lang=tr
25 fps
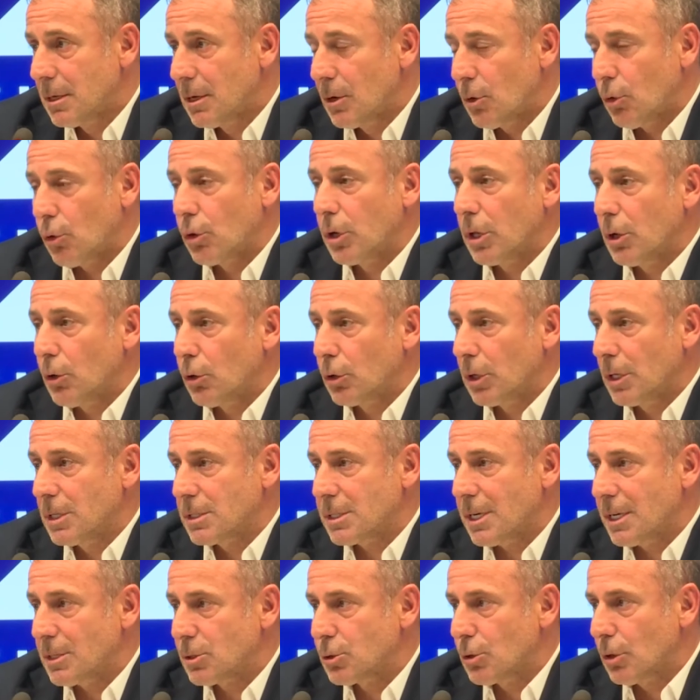oraya
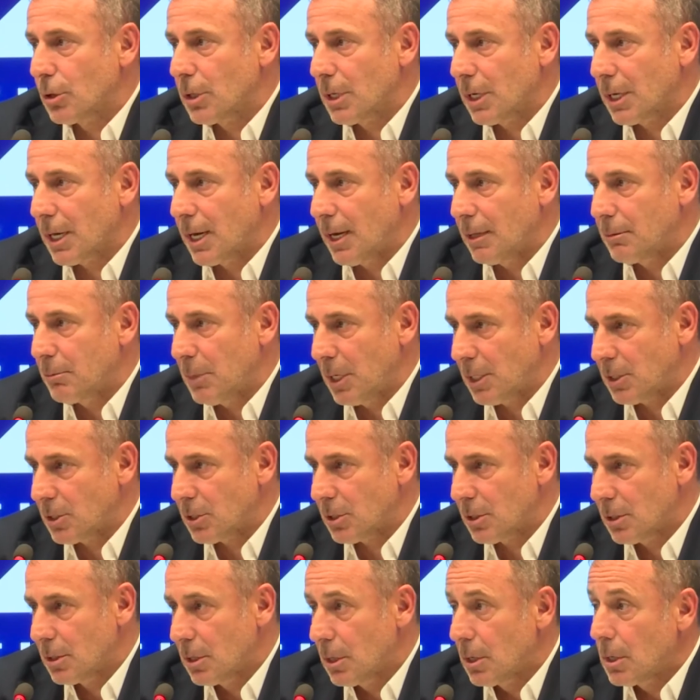organizasyonla
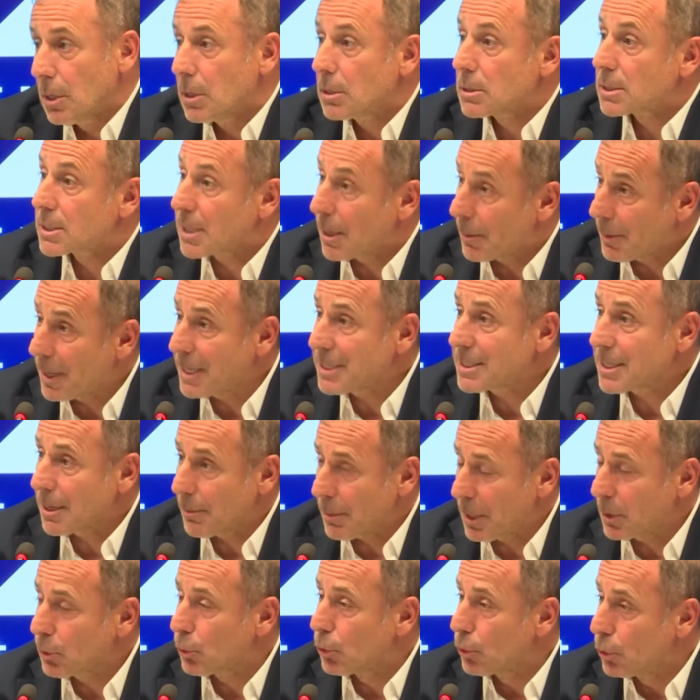gelmek, zaman
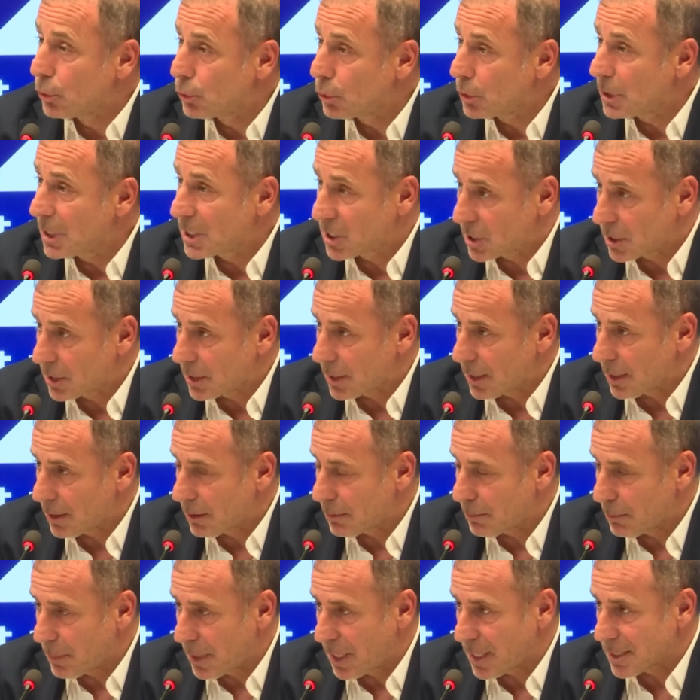zaman oyunun içinde,
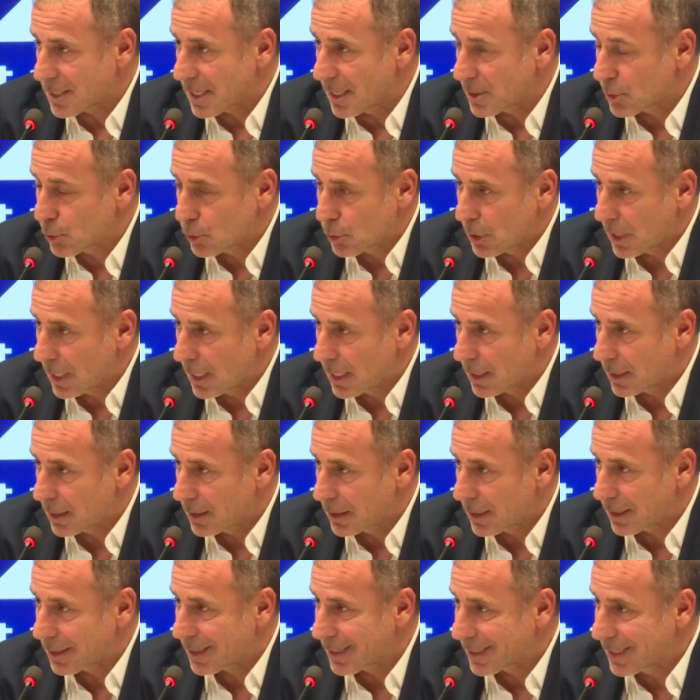bazen
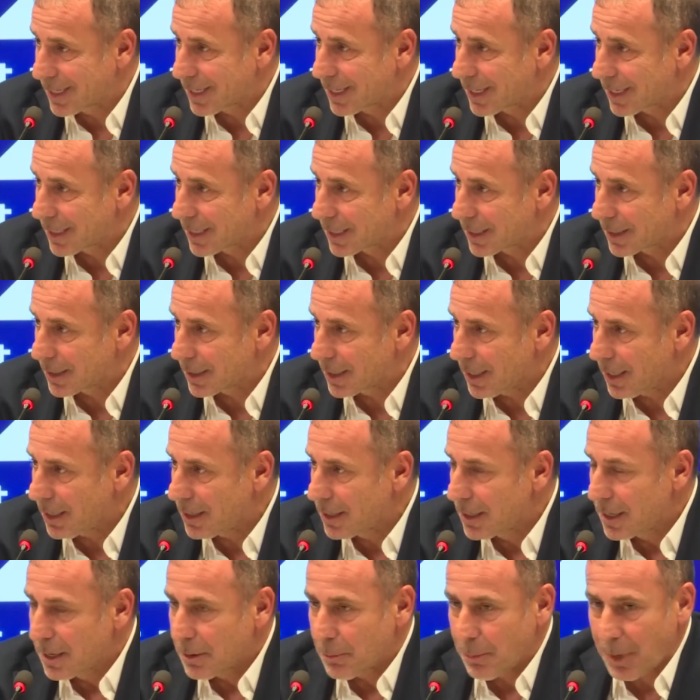sürelerinde,
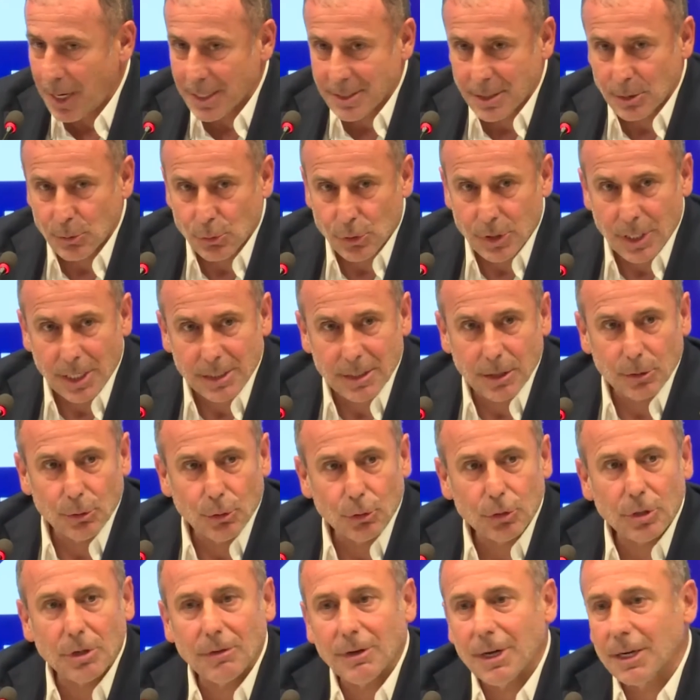dakikalarında, bazen uzaktan
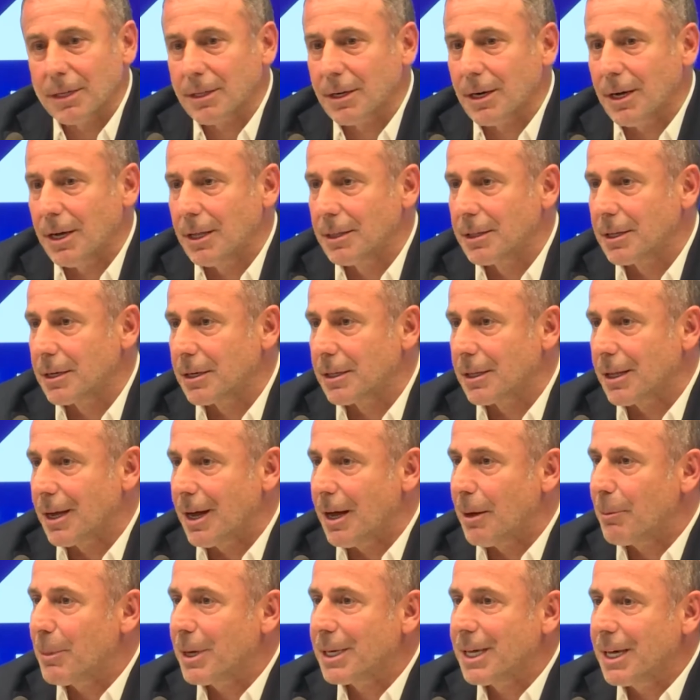ortalardır
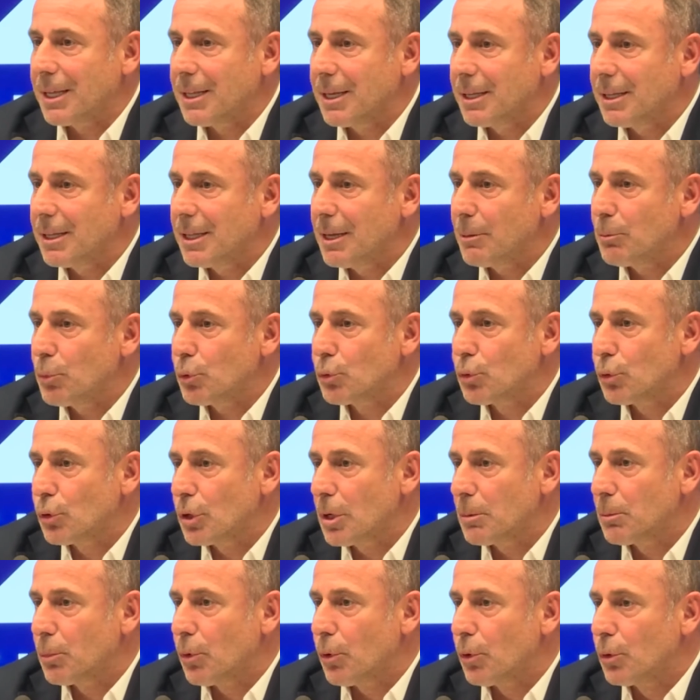anlarında. Ama genelinde
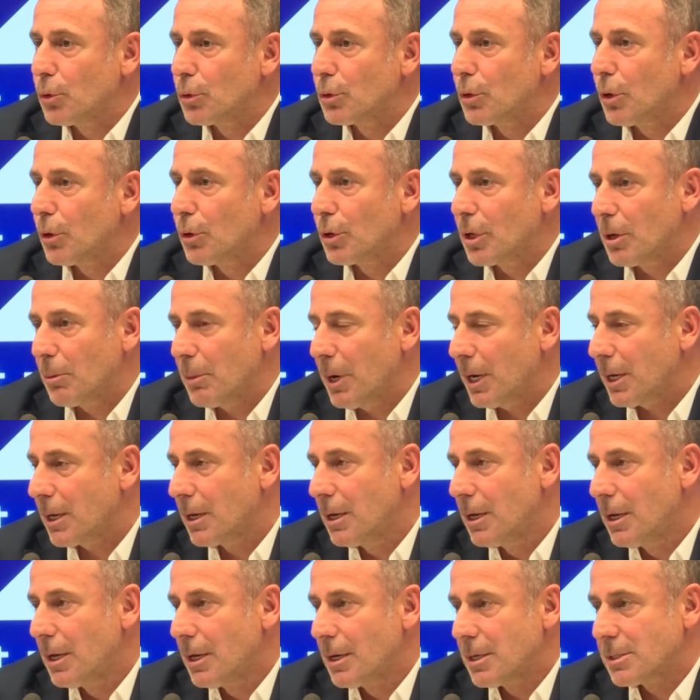bütünde bu oyunu oynamak
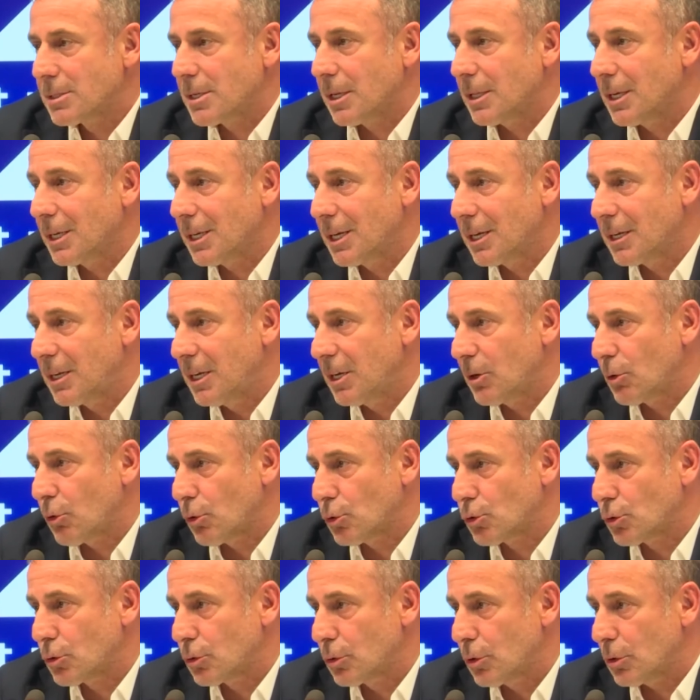sana geriye
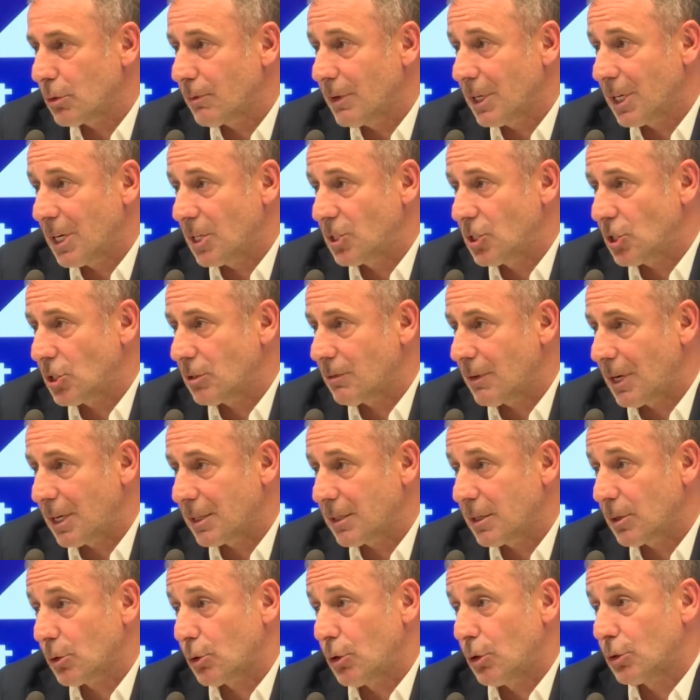koşturur ve geçiş
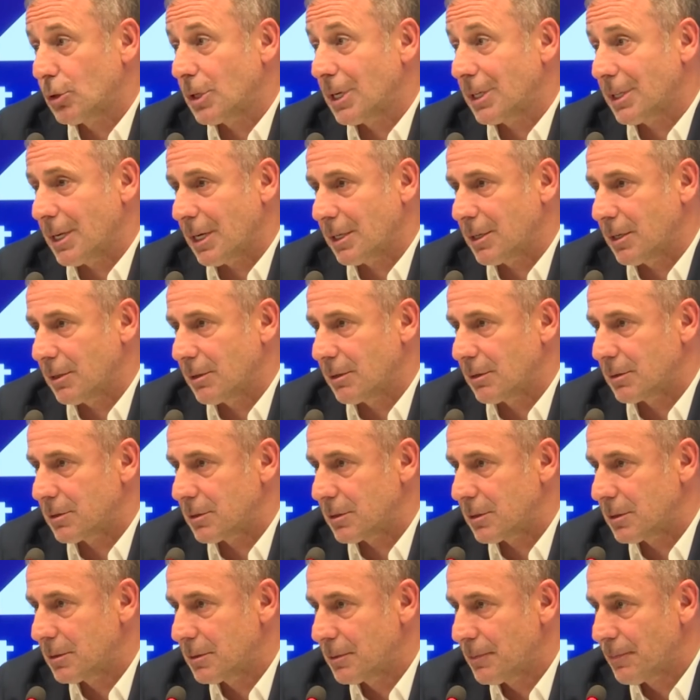verdirir, kontratak yedirir.